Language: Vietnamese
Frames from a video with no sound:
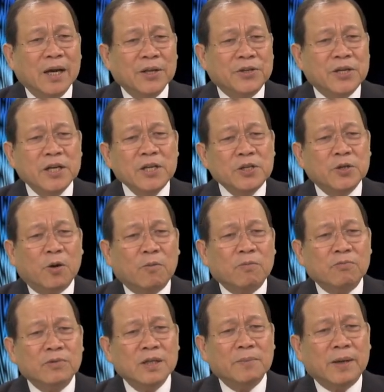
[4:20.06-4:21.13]
chín
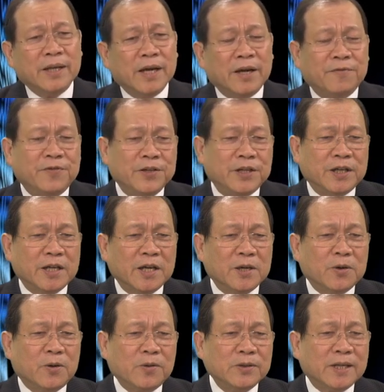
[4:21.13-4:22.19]
chục nhưng mà về phi diện nghiên
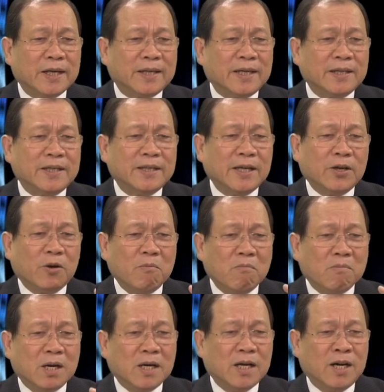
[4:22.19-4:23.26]
cứu thì người ta chỉ thấy có
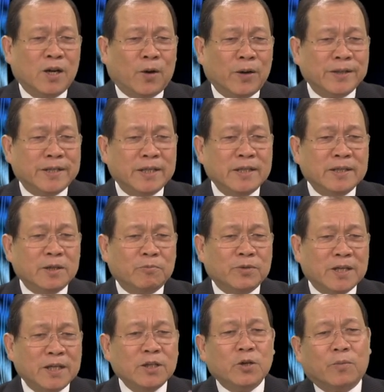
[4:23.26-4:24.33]
10 loại chính trong
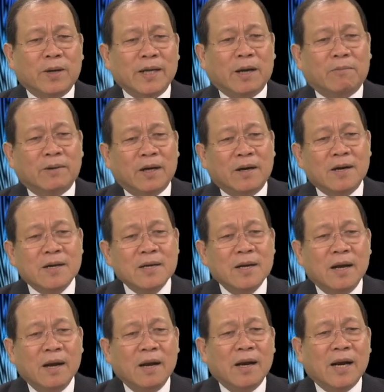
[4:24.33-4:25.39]
chín chục cái dòng đó
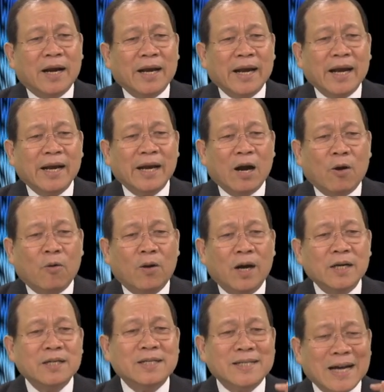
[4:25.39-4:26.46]
là gây hầu
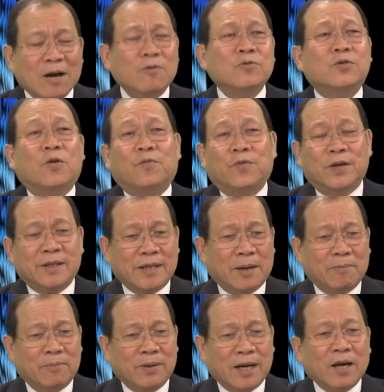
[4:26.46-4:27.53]
hết 60%
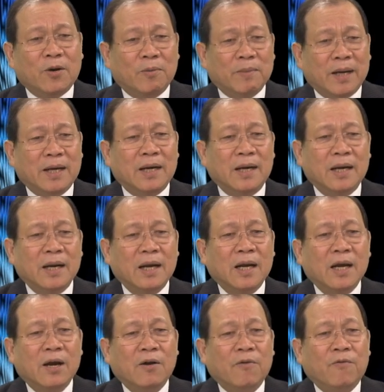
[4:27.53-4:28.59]
các loại bệnh
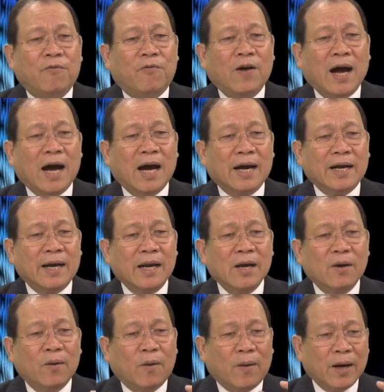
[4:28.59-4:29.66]
và cái
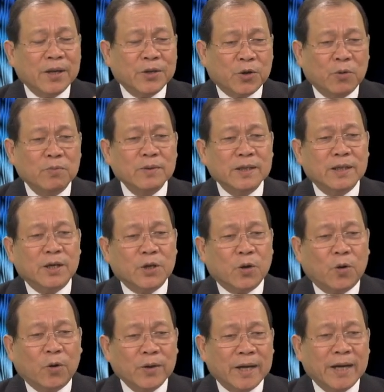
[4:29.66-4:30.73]
loại chủng ngừa
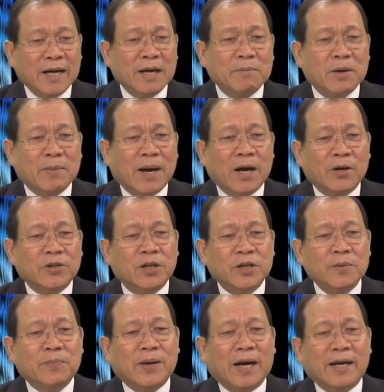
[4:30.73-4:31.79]
cổ điển 23 thì
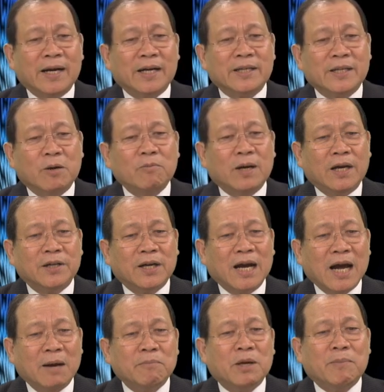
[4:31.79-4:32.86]
giúp khả năng chống lại được
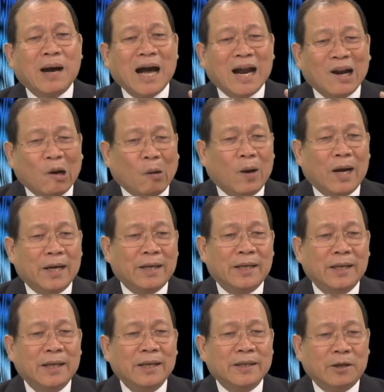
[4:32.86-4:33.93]
23 loại
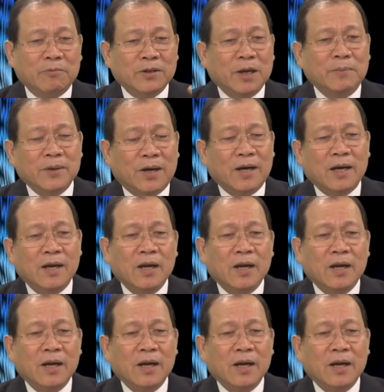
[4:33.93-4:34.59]
trong nhóm đó